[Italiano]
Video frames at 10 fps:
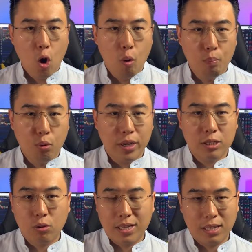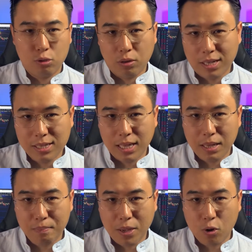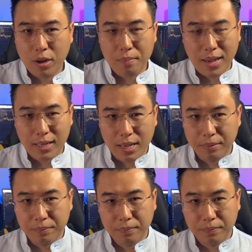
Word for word: oppure se sono le aziende piccole e medie.